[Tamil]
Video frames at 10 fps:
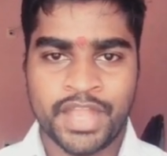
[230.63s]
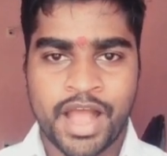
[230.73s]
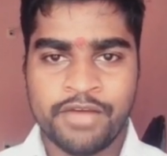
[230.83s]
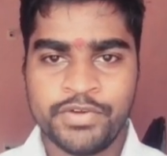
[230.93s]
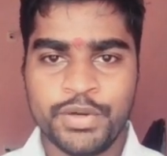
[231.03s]

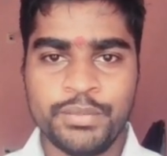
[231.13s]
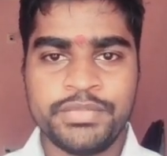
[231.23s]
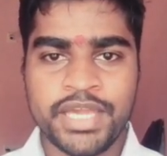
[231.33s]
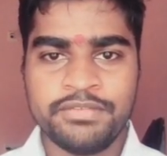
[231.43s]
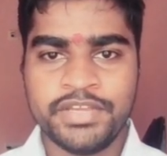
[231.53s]
அவங்களும்
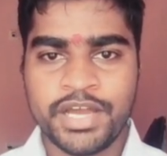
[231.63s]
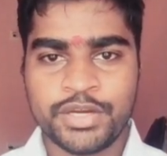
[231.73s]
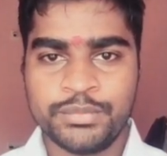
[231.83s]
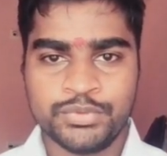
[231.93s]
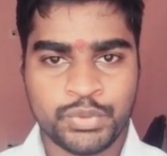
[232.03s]

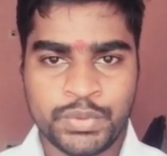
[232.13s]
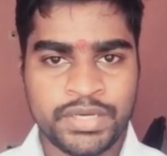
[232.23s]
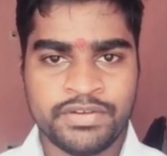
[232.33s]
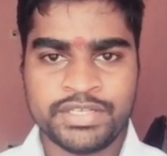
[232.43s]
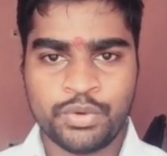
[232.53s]
தேவியாரும் சுற்றி
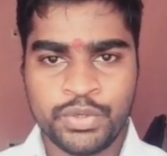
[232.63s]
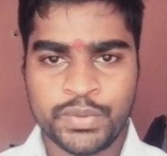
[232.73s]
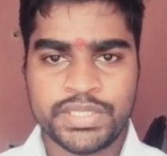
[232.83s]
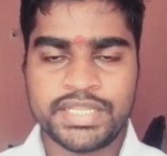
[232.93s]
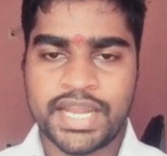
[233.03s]
கொண்டு
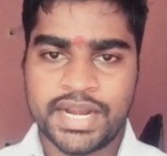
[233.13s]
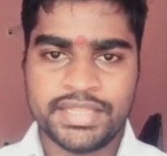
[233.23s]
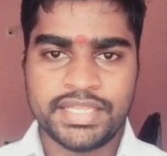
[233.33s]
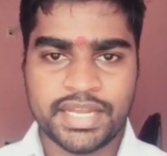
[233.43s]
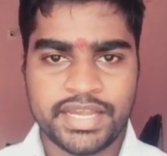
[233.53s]
வந்திருந்த
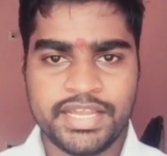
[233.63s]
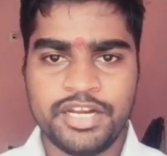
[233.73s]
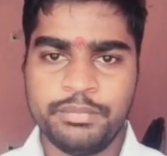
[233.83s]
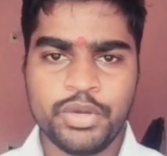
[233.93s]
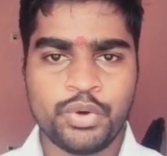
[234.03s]
அனைத்து
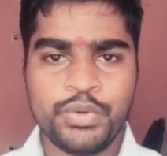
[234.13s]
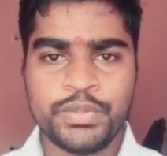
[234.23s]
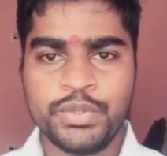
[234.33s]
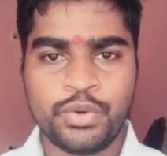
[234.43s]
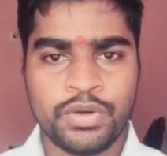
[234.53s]
நகைகளுமே கொண்டு
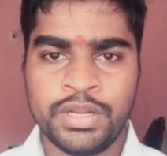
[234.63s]
வந்து